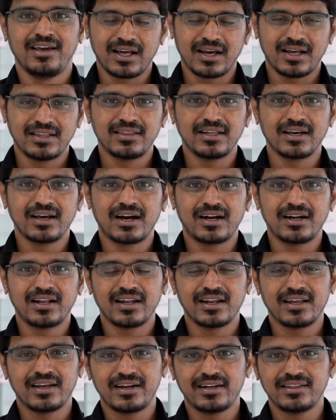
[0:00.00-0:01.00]
ஆனால் அந்த
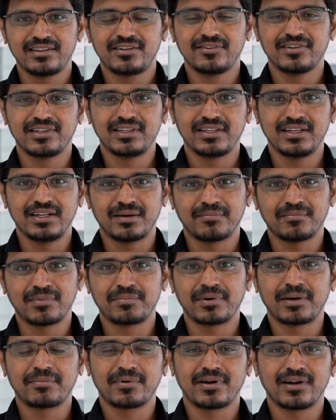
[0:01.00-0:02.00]
காண்டையெல்லாம் எடுத்துகிட்டு வந்து
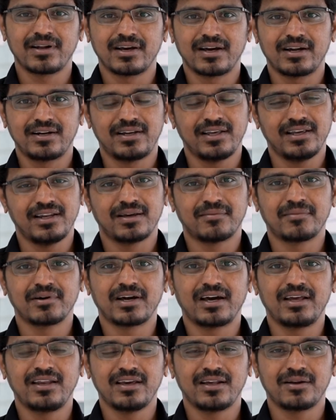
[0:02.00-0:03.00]
நம்ம பேப்பரில் காட்டி
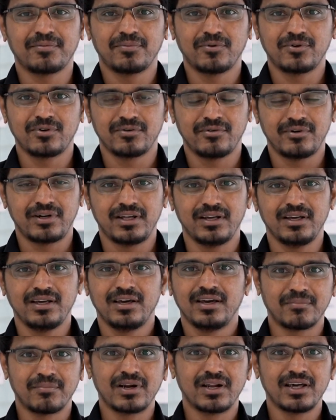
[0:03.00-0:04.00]
நமக்கு அரியரை போட்டு விட்டு
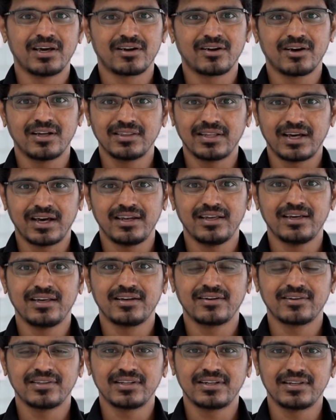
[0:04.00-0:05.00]
நம்ம நேரம் அந்த
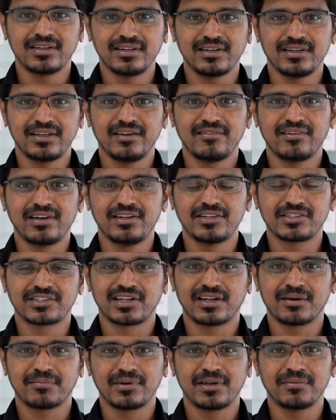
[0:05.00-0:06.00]
அரியருக்கு வந்துட்டு
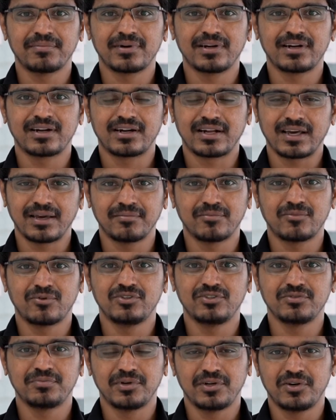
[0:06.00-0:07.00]
ரீவேலியூஷன் அப்ளை பண்ணுற டைம்
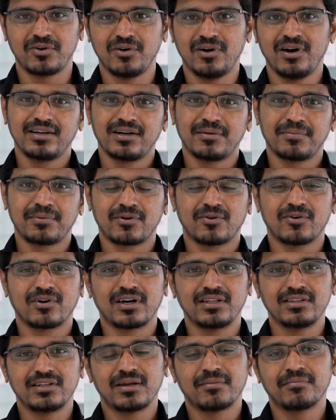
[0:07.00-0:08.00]
முடிஞ்சு போயிடும் அதுக்கப்புறம்
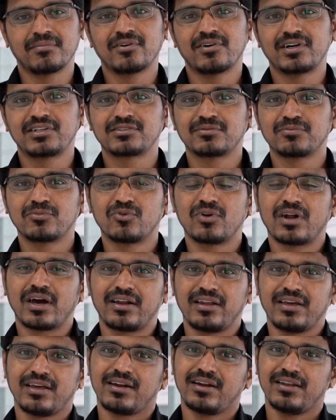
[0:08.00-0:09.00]
உட்காந்து நம்ம வருஷம் போகிற
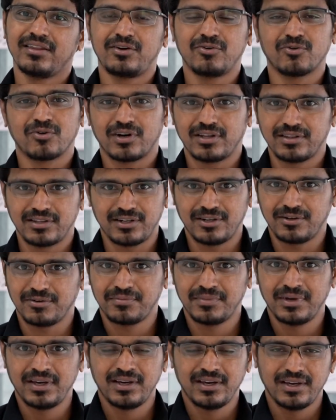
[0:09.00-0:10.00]
அரியர் எழுதிட்டு
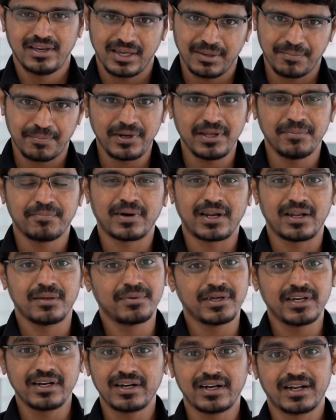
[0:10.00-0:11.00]
உட்காந்துருக்கணும் இப்படி பல
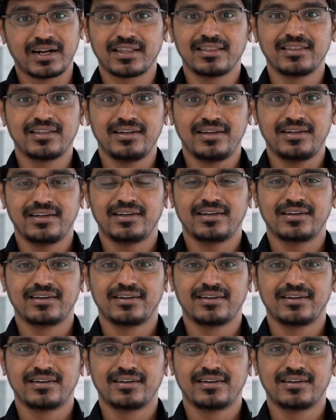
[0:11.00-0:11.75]
பேருக்கு நடந்திருக்கு